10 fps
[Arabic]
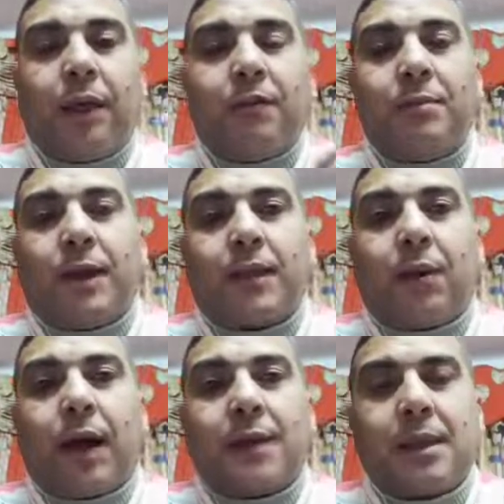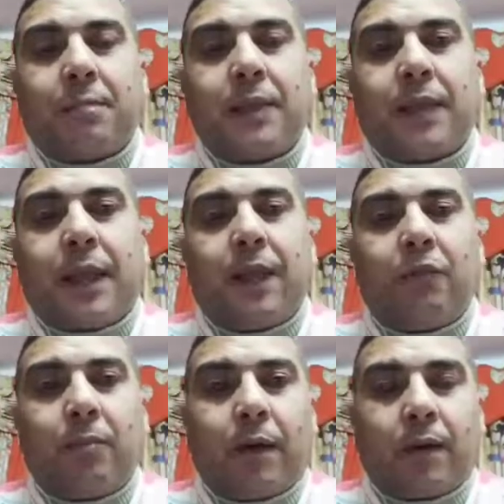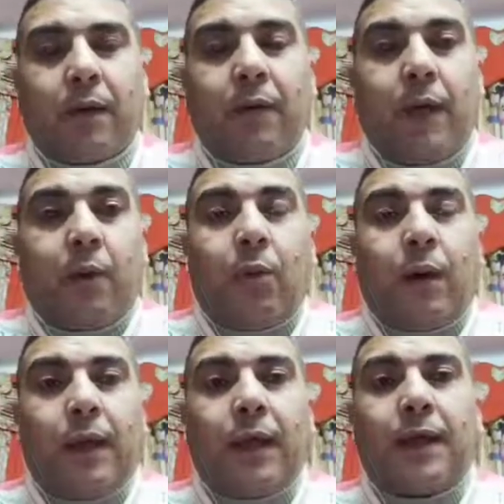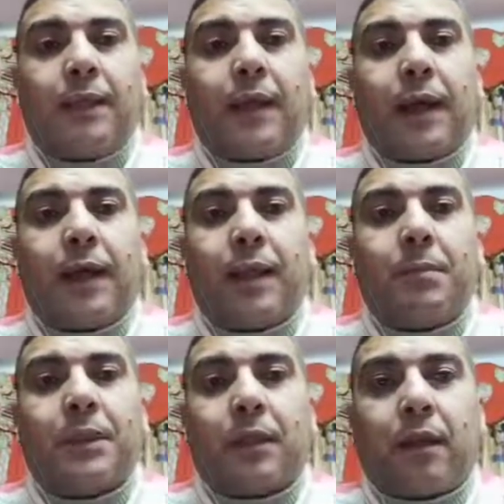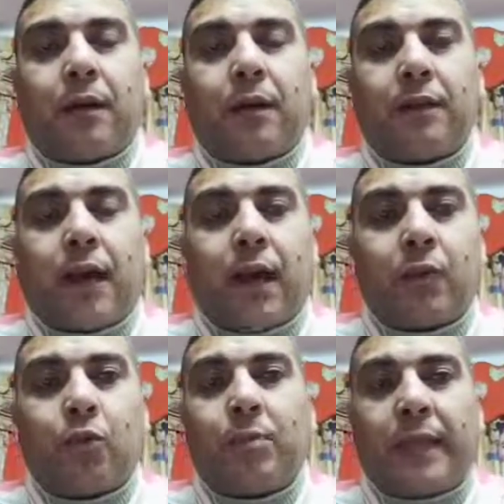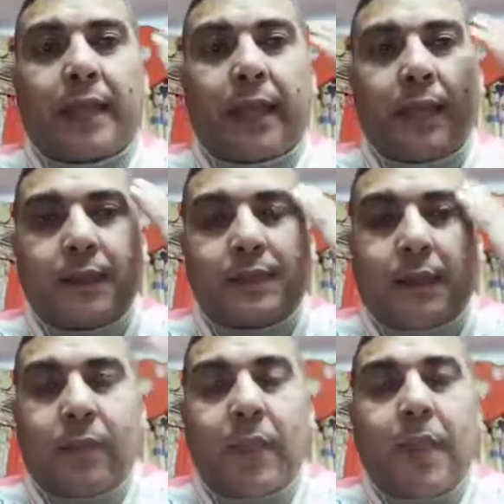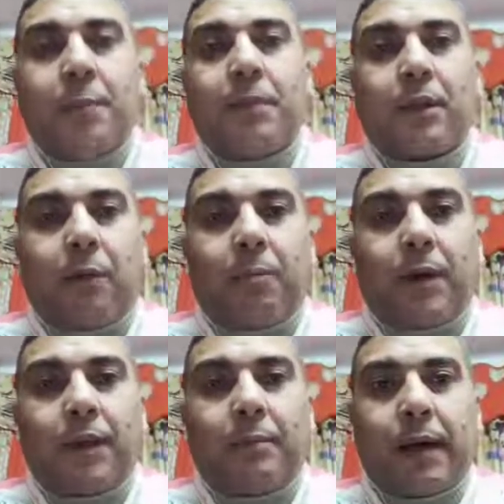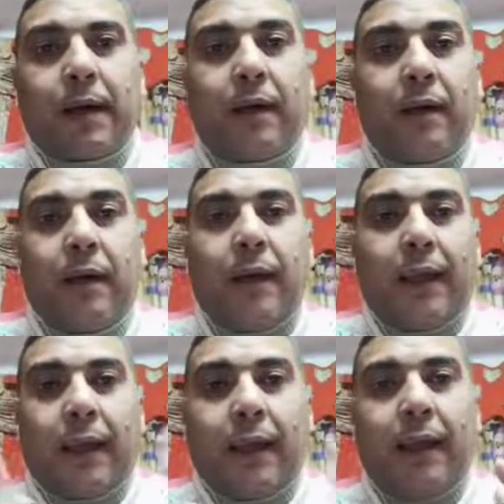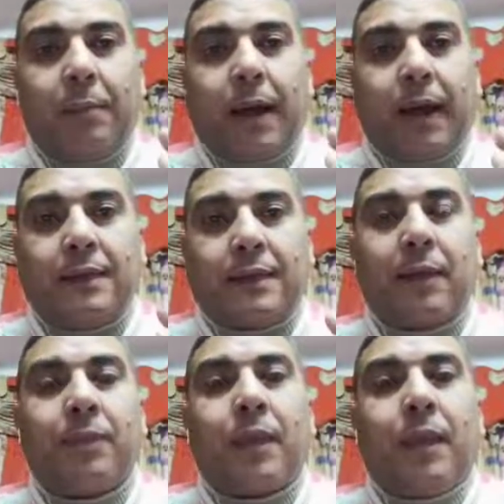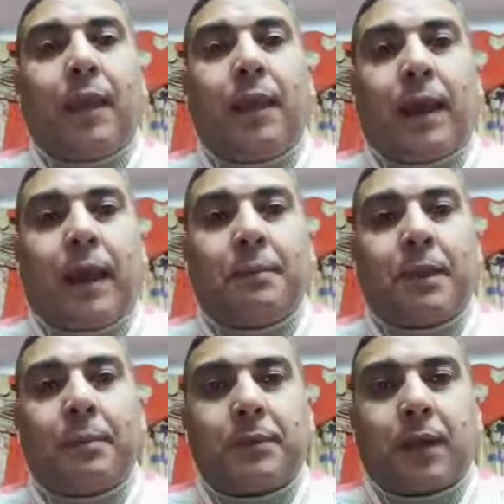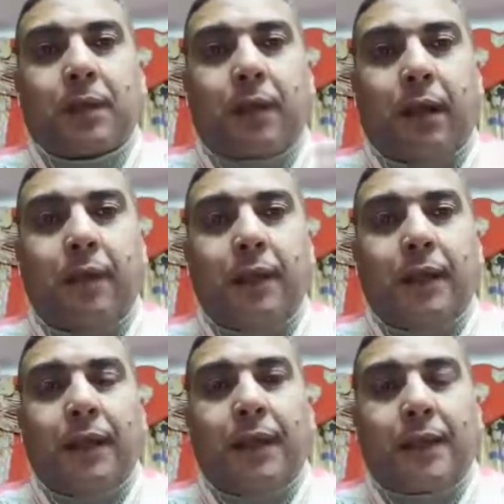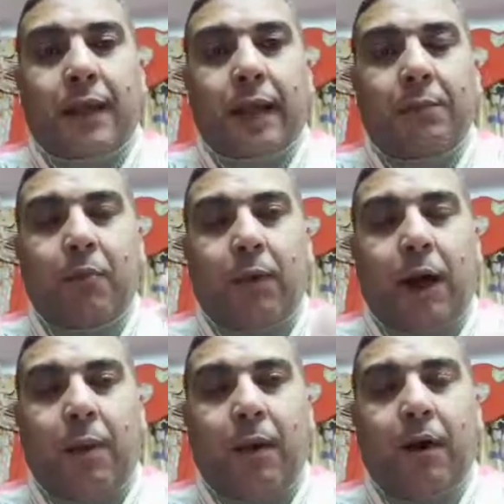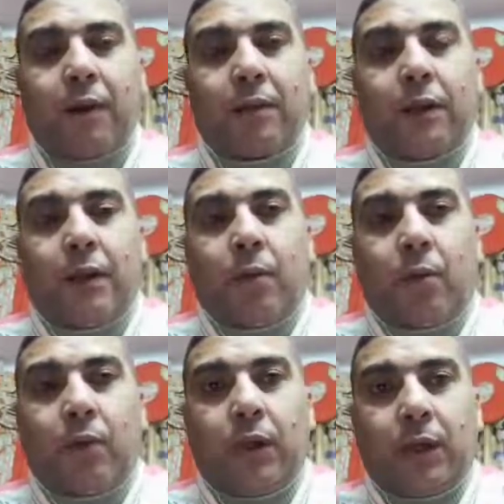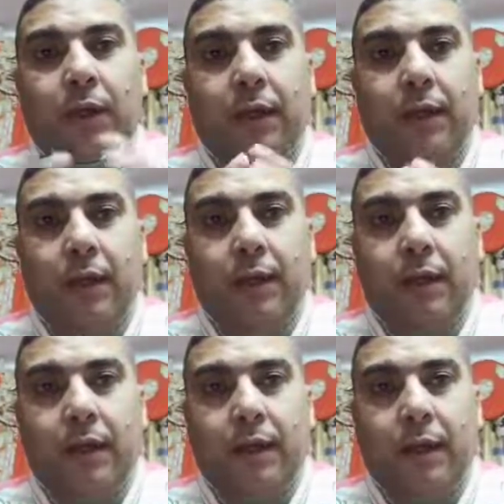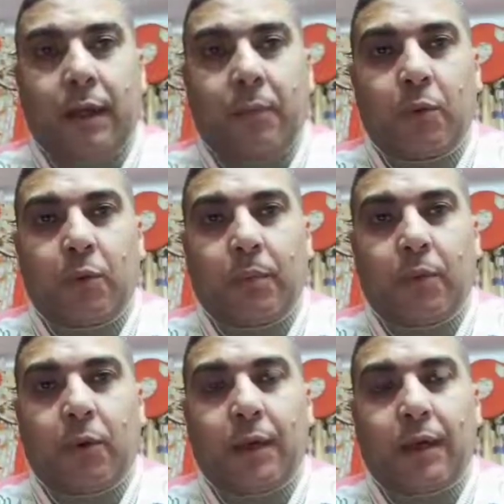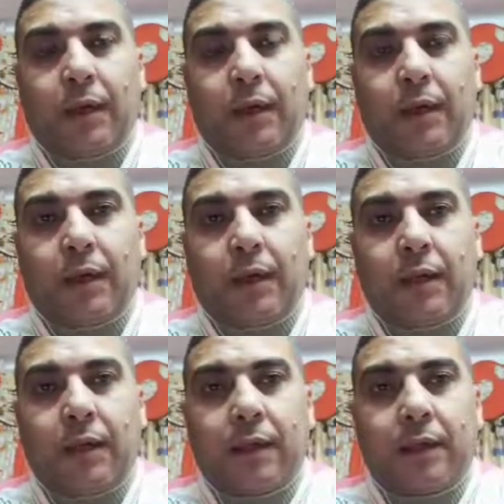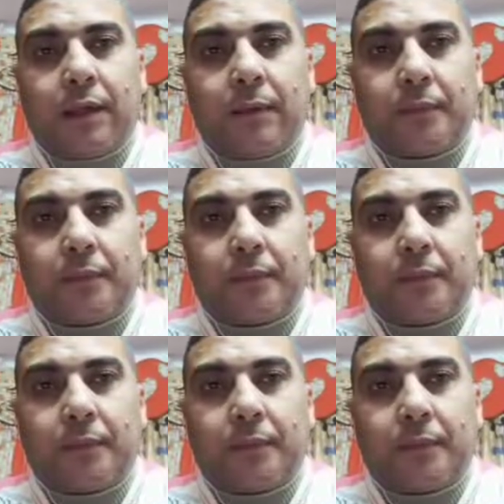في محتوى أحسن مني ألف مرة ولكن العالم بتتغاضى عنه بتتناسى بتكبر دماغها العالم عايزة العالم اللي بتطلع يتخايبوا مع بعض ويعملوا لك بيقول لك آه،